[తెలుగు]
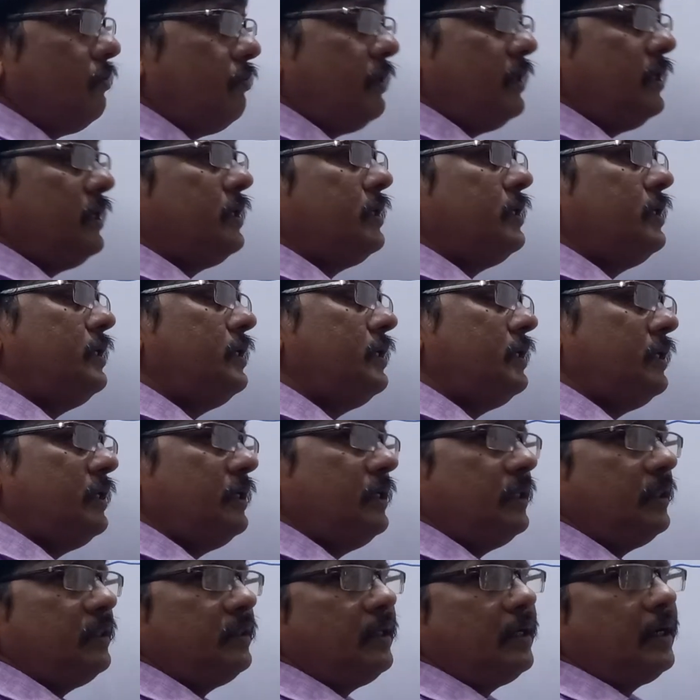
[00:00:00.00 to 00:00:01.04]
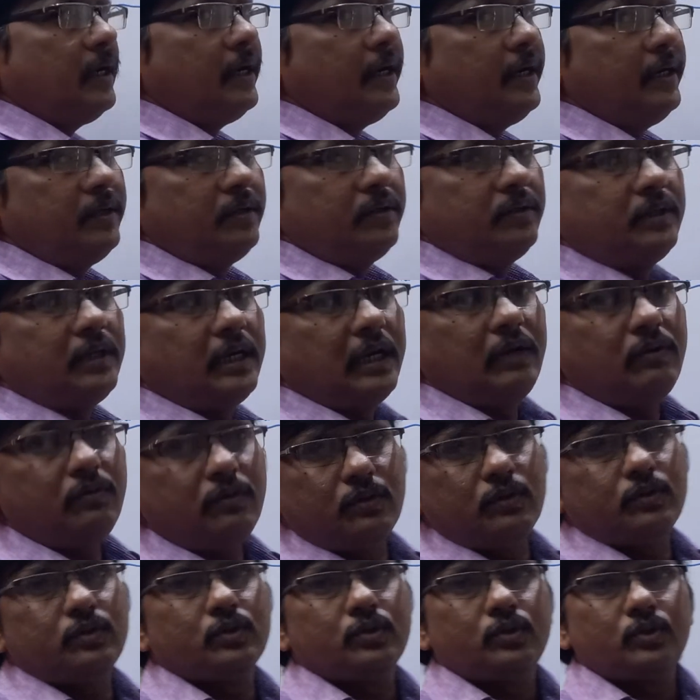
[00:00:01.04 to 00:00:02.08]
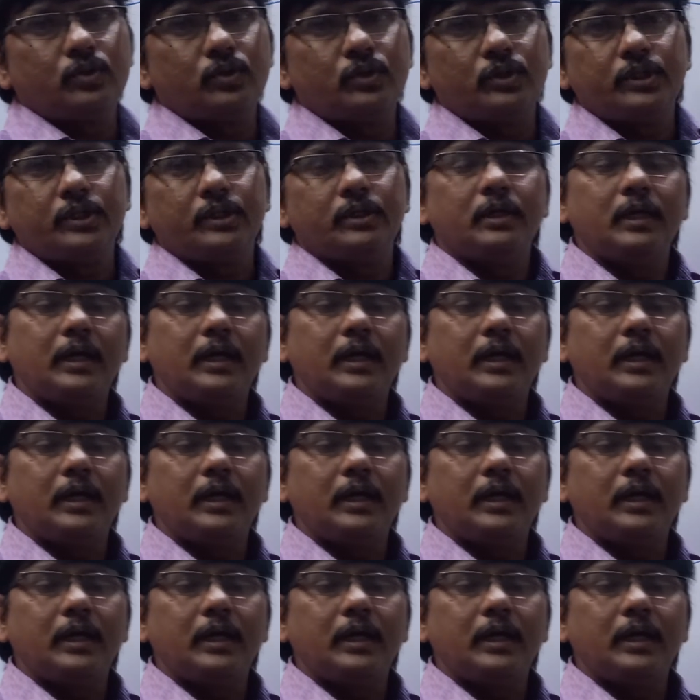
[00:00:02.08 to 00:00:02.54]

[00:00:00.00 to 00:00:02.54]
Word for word: మనకి ఎంత కరెంటు ట్రావెల్ అవుతుంటుంది